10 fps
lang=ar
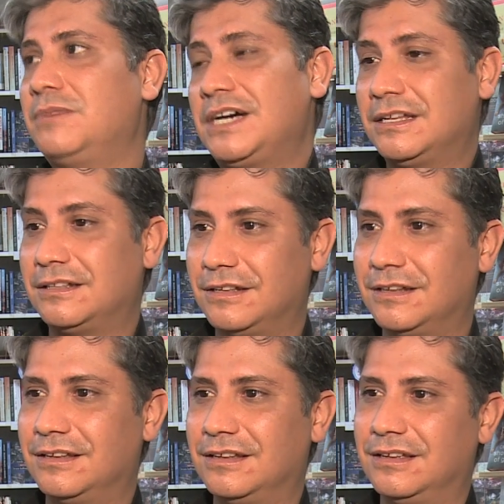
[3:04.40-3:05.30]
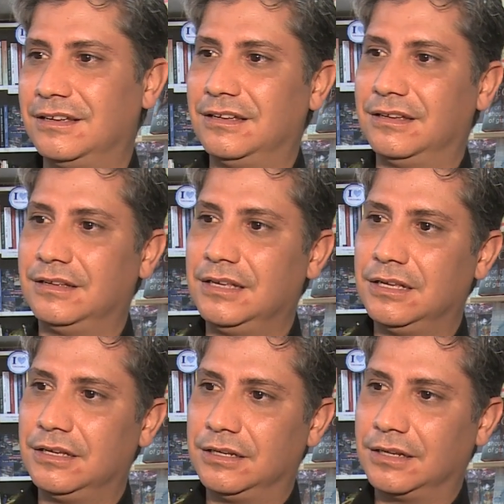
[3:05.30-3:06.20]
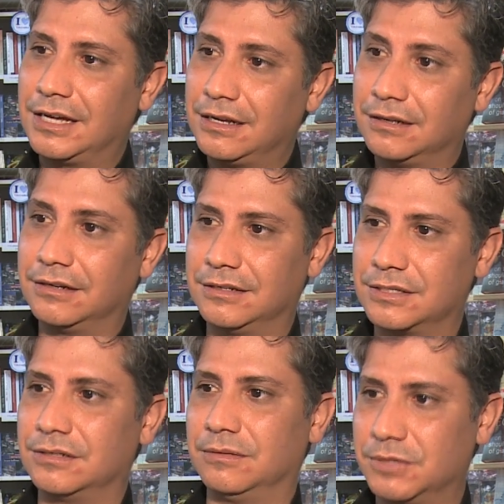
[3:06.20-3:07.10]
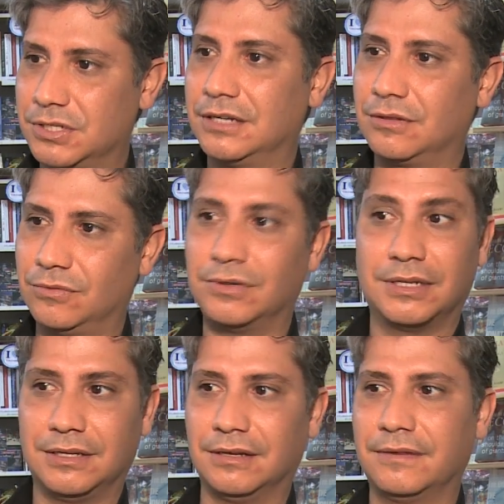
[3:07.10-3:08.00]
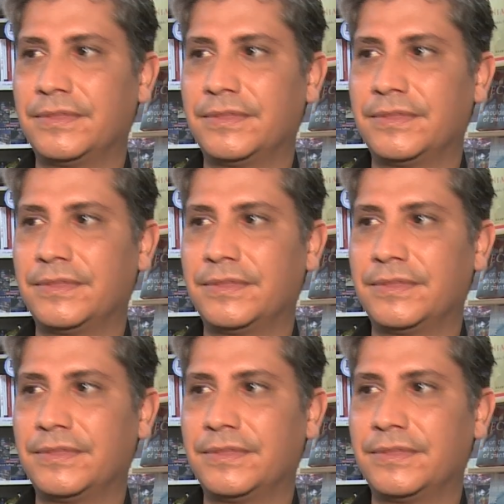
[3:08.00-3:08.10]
وبعد نقرر باش ناخذ ولا لا